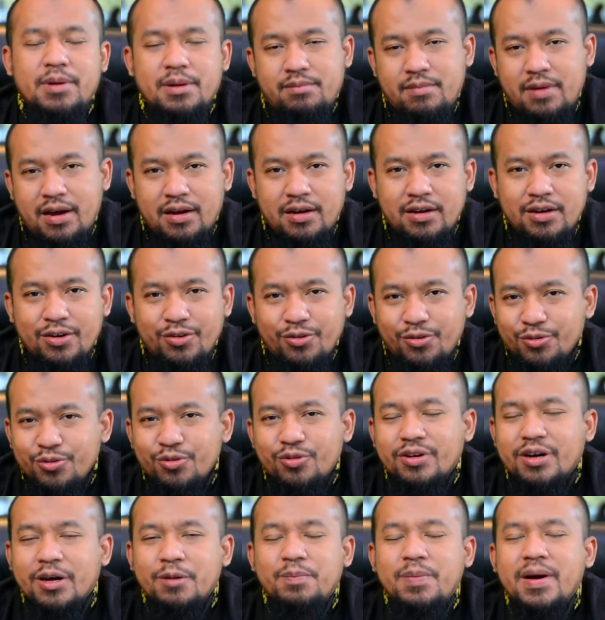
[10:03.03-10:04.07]
memang
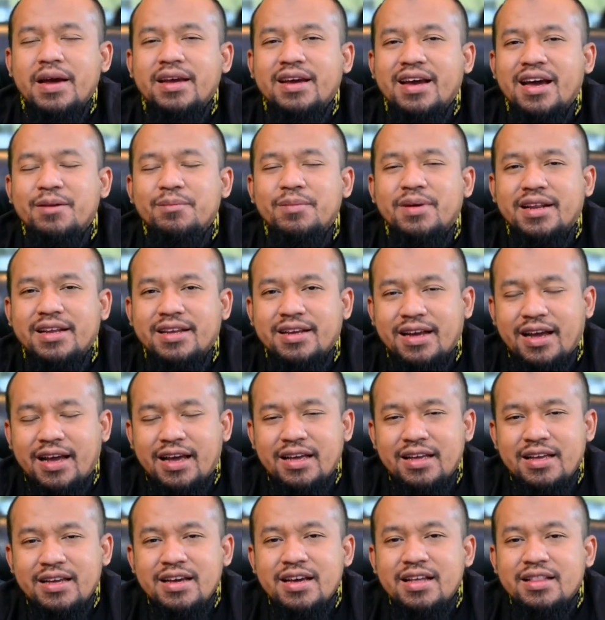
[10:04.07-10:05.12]
untuk kebaikan mereka
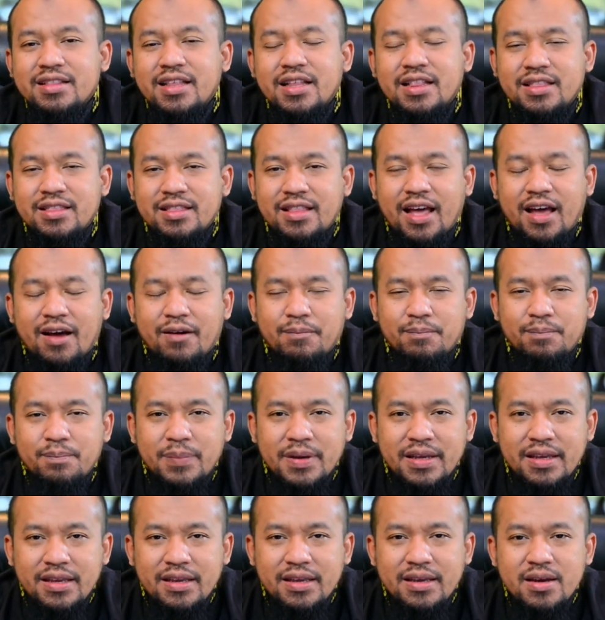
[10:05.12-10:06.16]

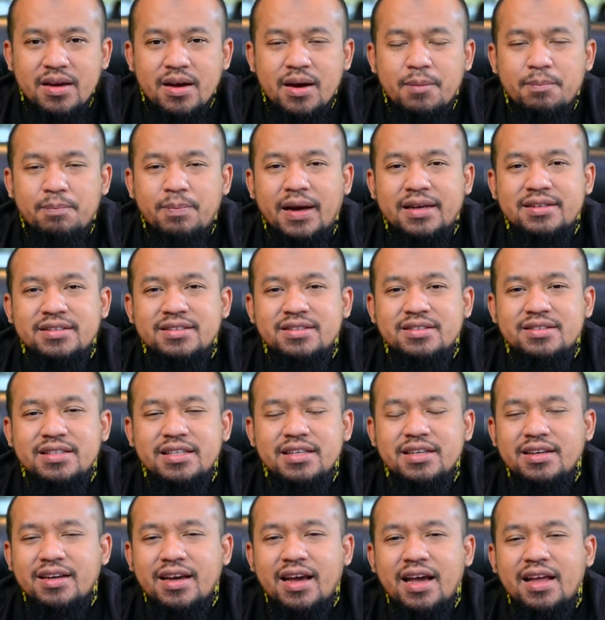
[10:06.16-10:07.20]
tetapi
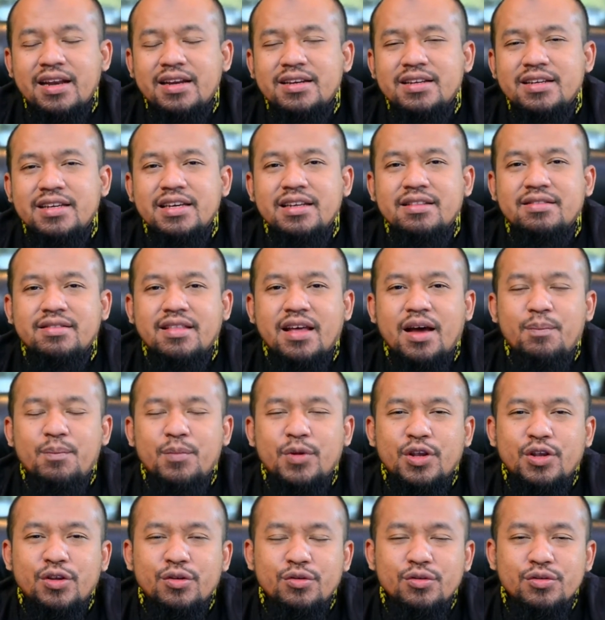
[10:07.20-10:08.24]
pastikan kita
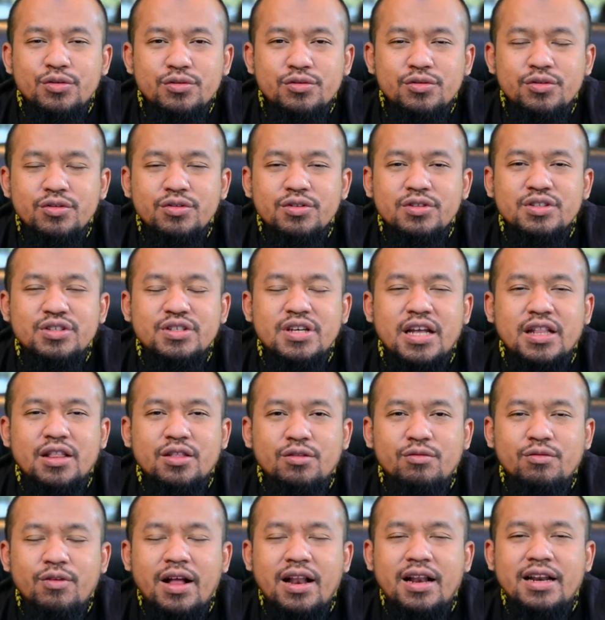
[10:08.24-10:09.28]
menyusun
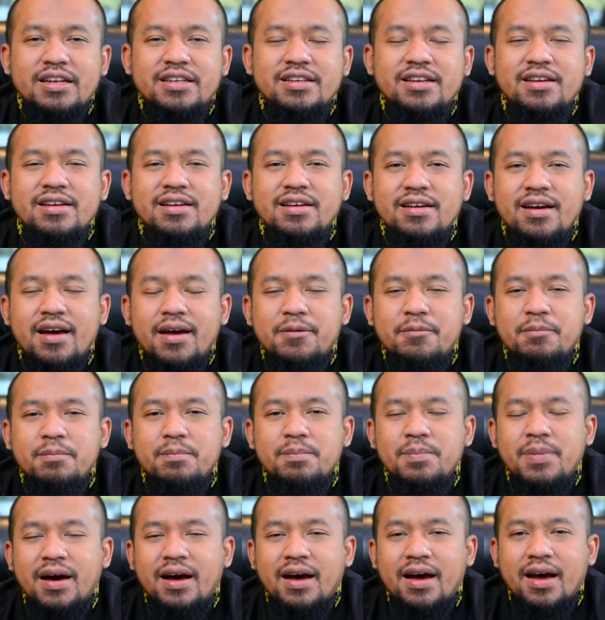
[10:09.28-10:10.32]
jadwal
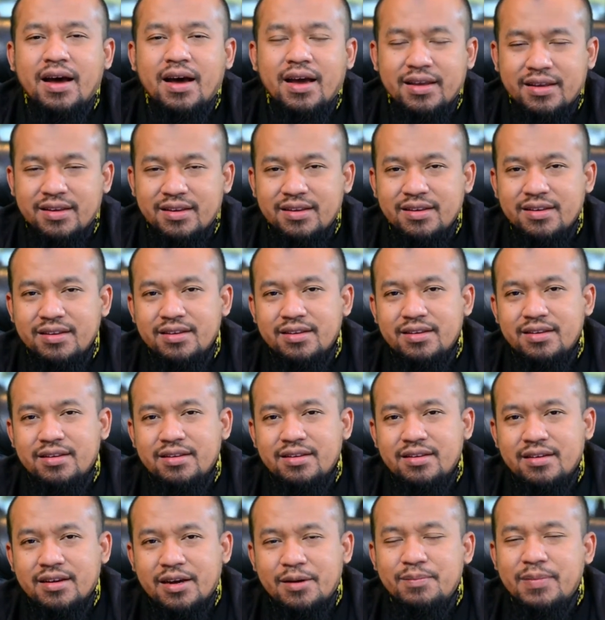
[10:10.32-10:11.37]
dengan baik
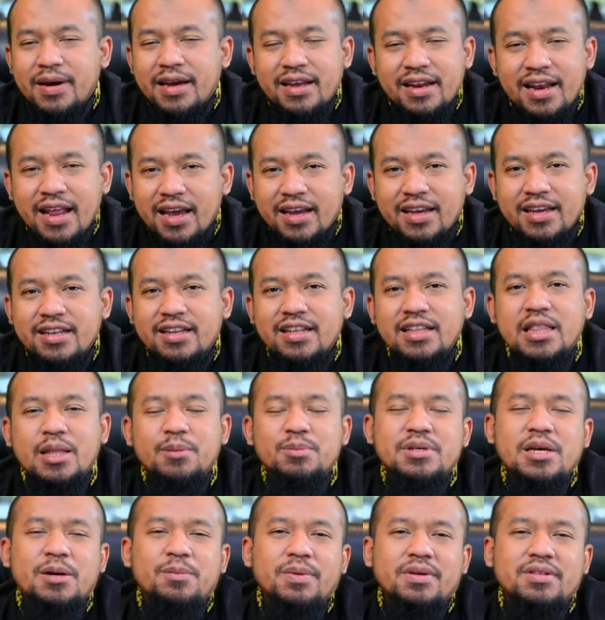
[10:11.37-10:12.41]
kembali lagi di
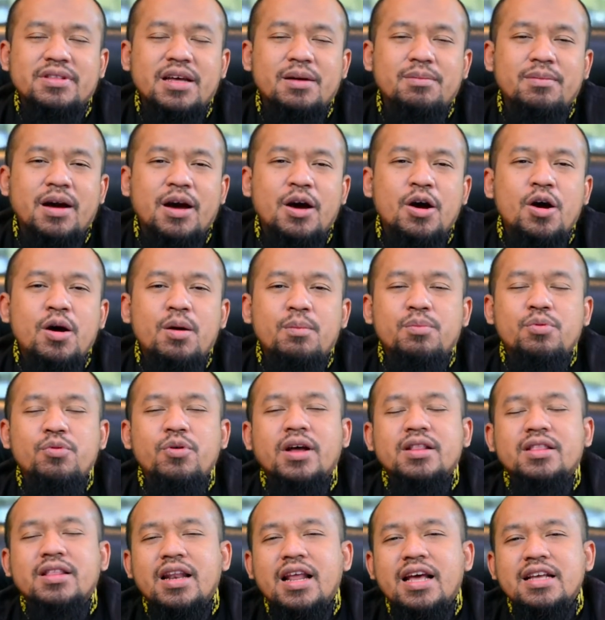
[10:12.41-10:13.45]
tips yang pertama
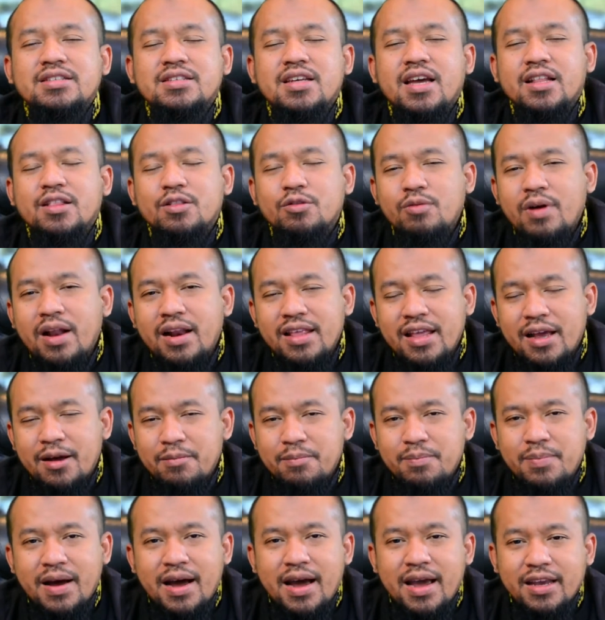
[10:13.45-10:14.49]
buatlah jadwal
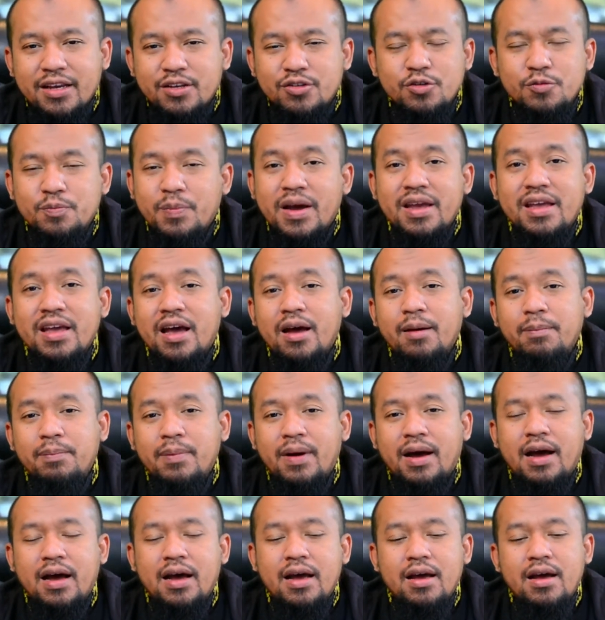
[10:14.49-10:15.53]
yang baik supaya
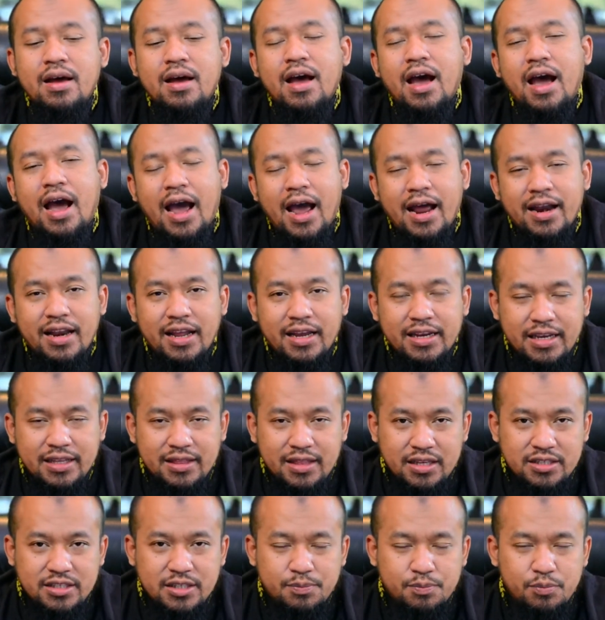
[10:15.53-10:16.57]
apa anak
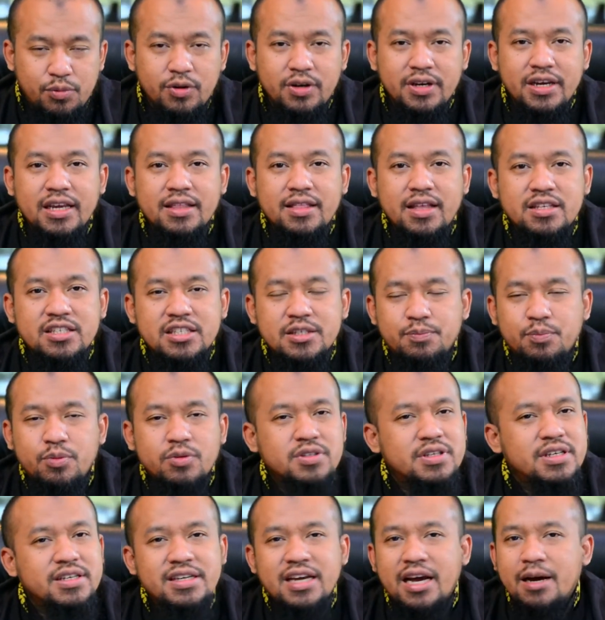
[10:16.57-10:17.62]
kita sibuk kita
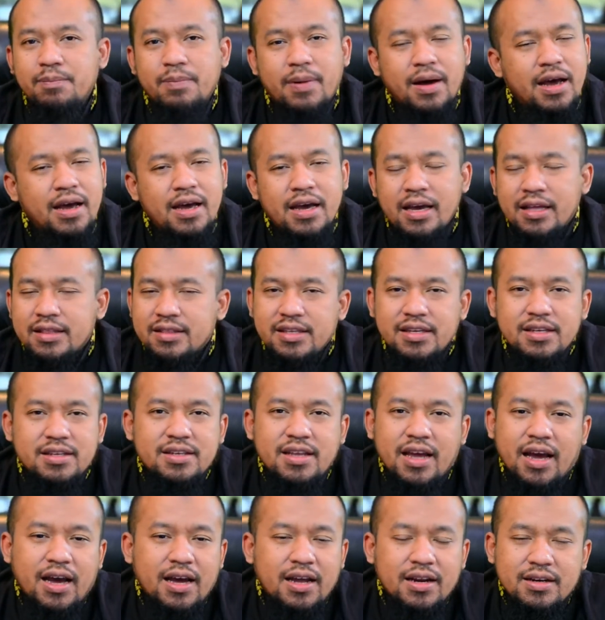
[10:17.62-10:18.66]
sibuk sehingga apa
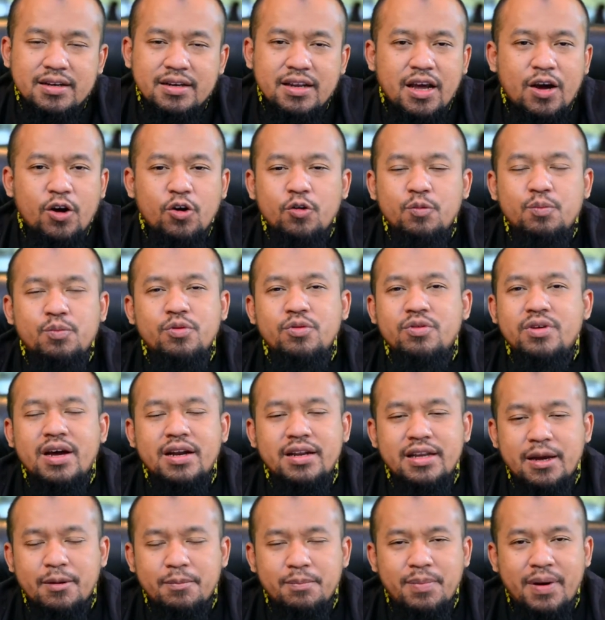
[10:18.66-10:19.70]
tidak ada
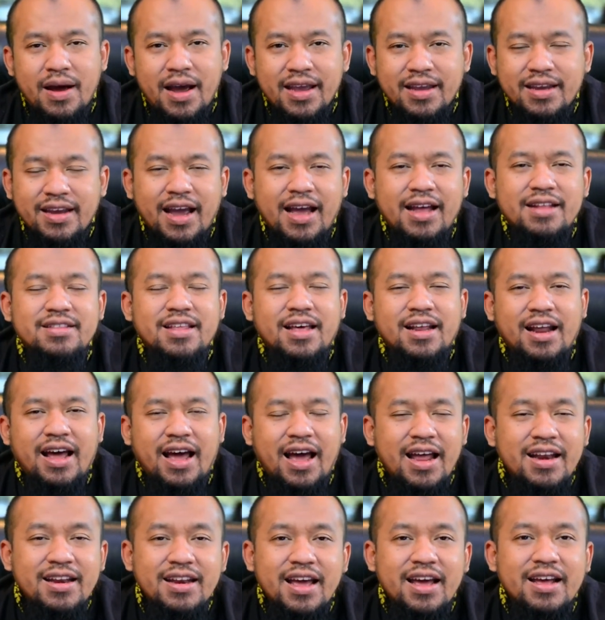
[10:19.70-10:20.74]
hubungan yang baik antara
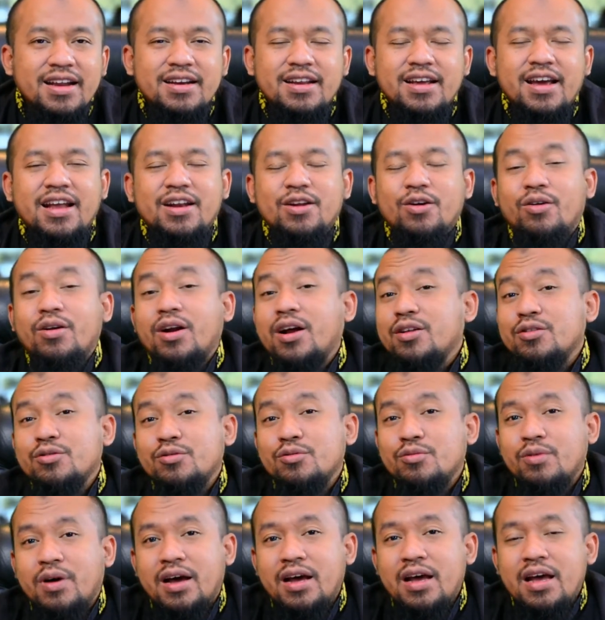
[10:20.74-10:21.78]
anak dengan orang
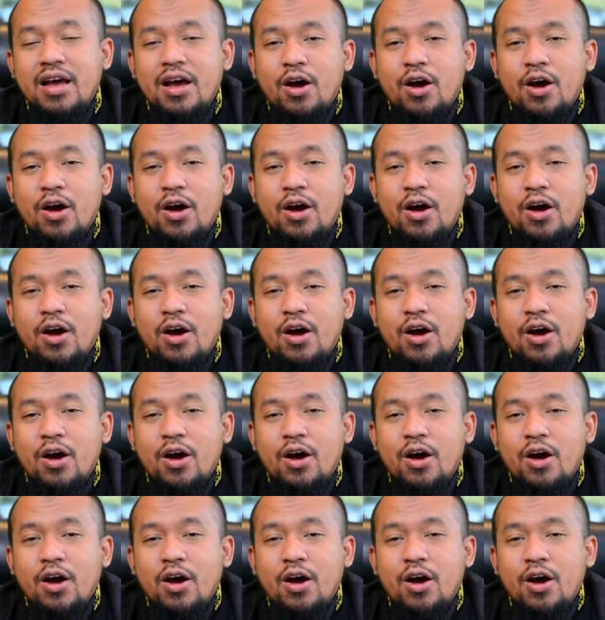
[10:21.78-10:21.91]
tua.